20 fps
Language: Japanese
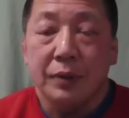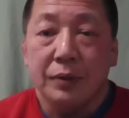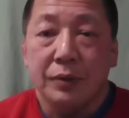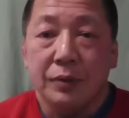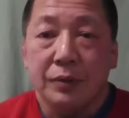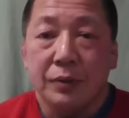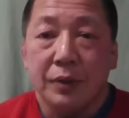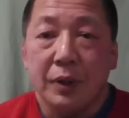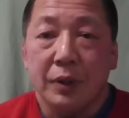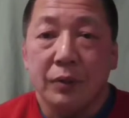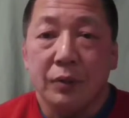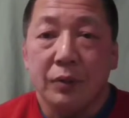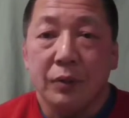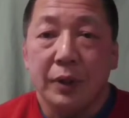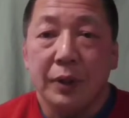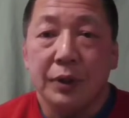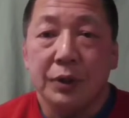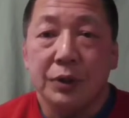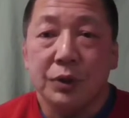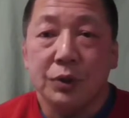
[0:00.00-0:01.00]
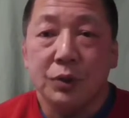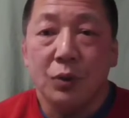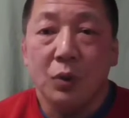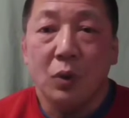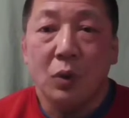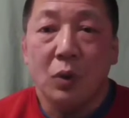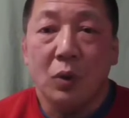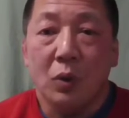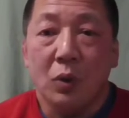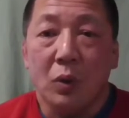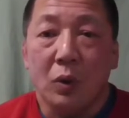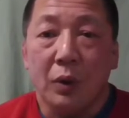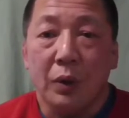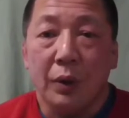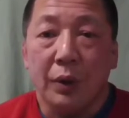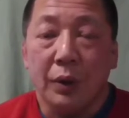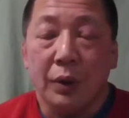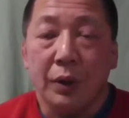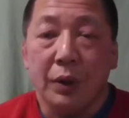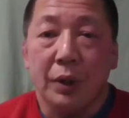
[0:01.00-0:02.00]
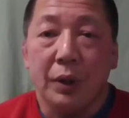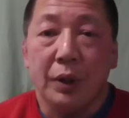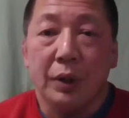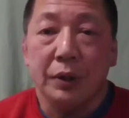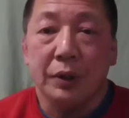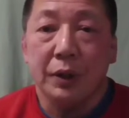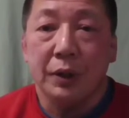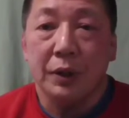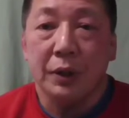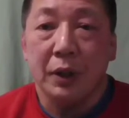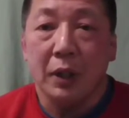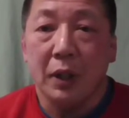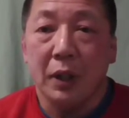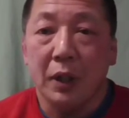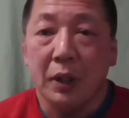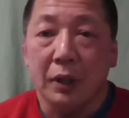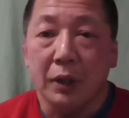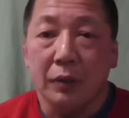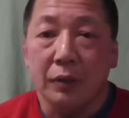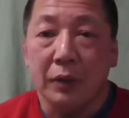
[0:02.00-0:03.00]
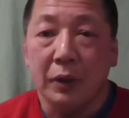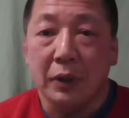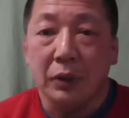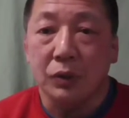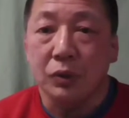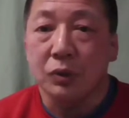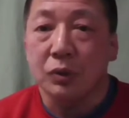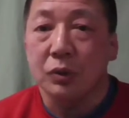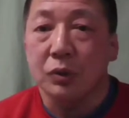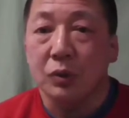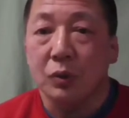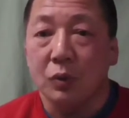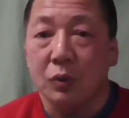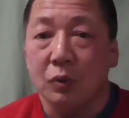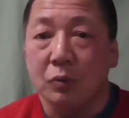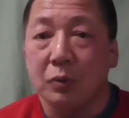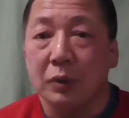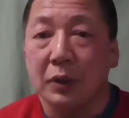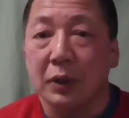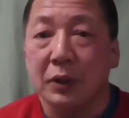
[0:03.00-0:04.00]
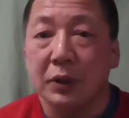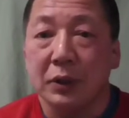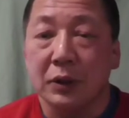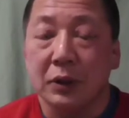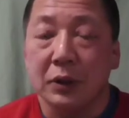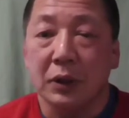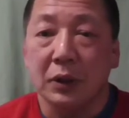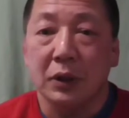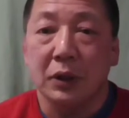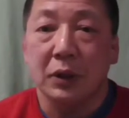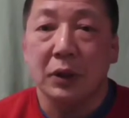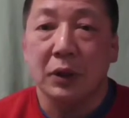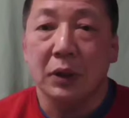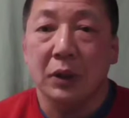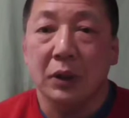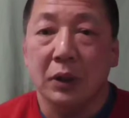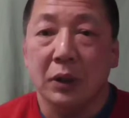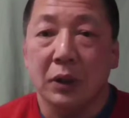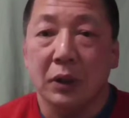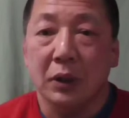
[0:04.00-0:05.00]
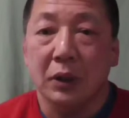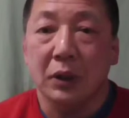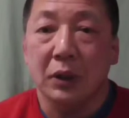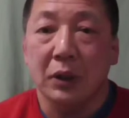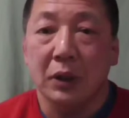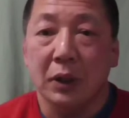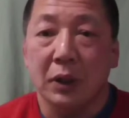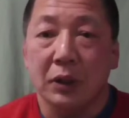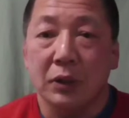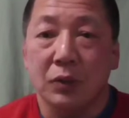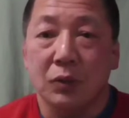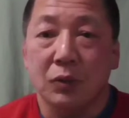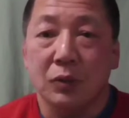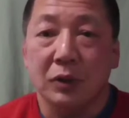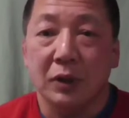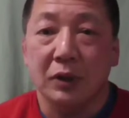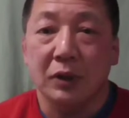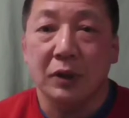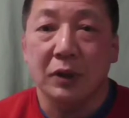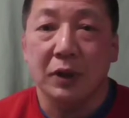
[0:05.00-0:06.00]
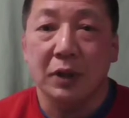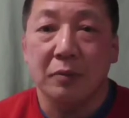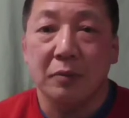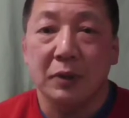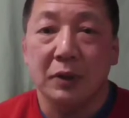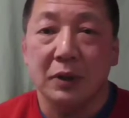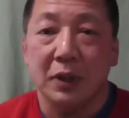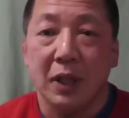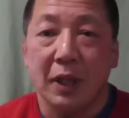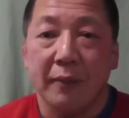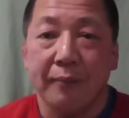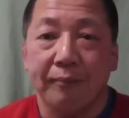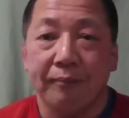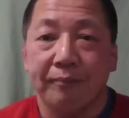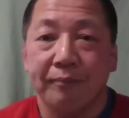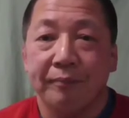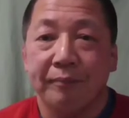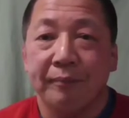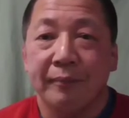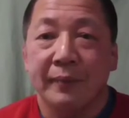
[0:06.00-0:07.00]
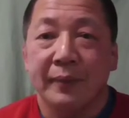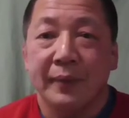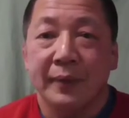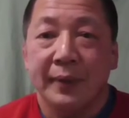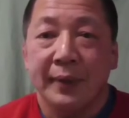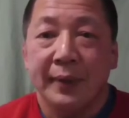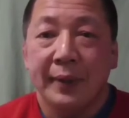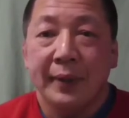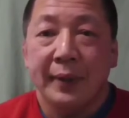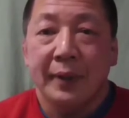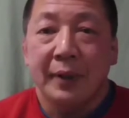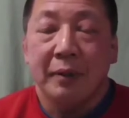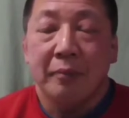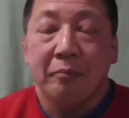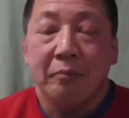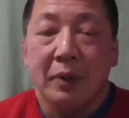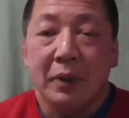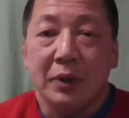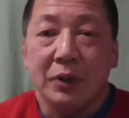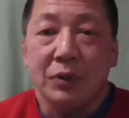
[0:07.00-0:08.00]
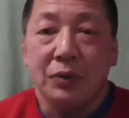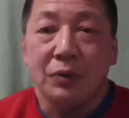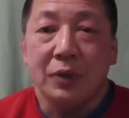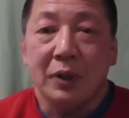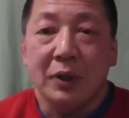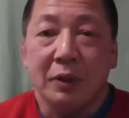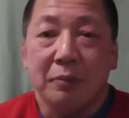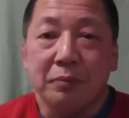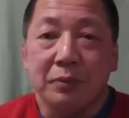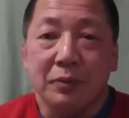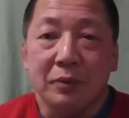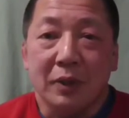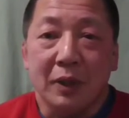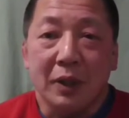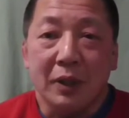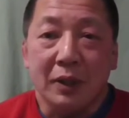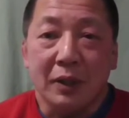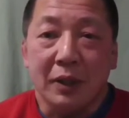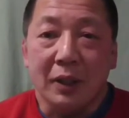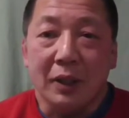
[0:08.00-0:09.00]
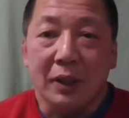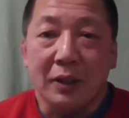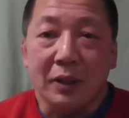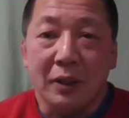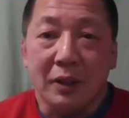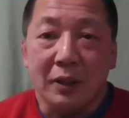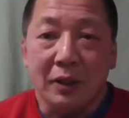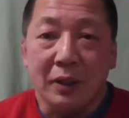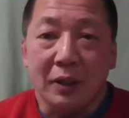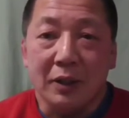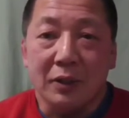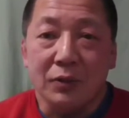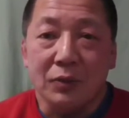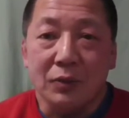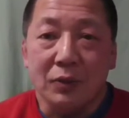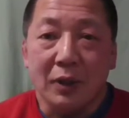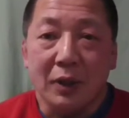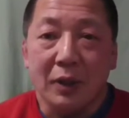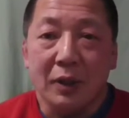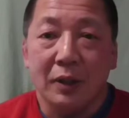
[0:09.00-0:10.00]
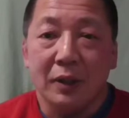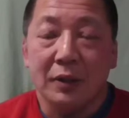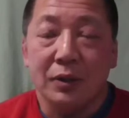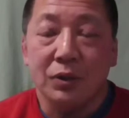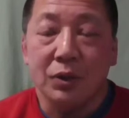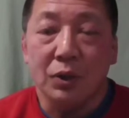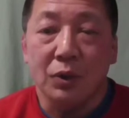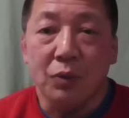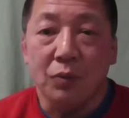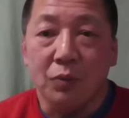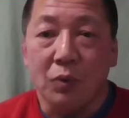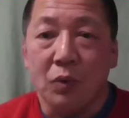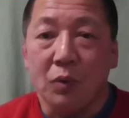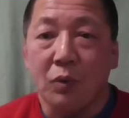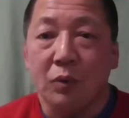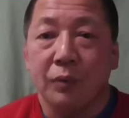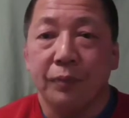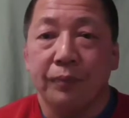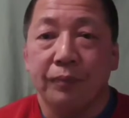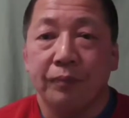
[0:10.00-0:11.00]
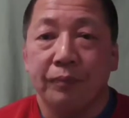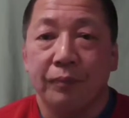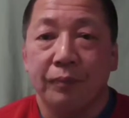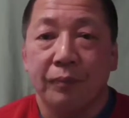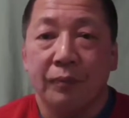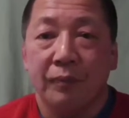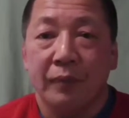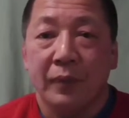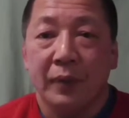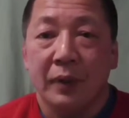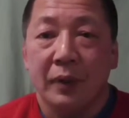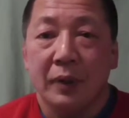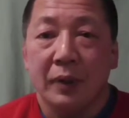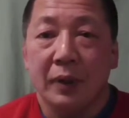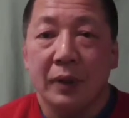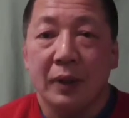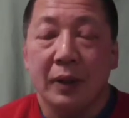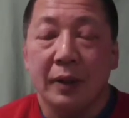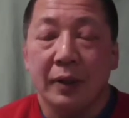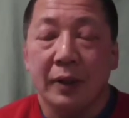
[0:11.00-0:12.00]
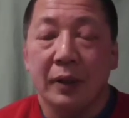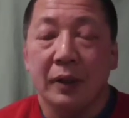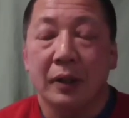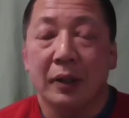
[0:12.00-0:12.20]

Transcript: 水泳の練習を、えー、してきたではなく子供たちに練習をさせてきました、まあ、一緒になってプール入って行ったり来たりするだけなんですけどもただ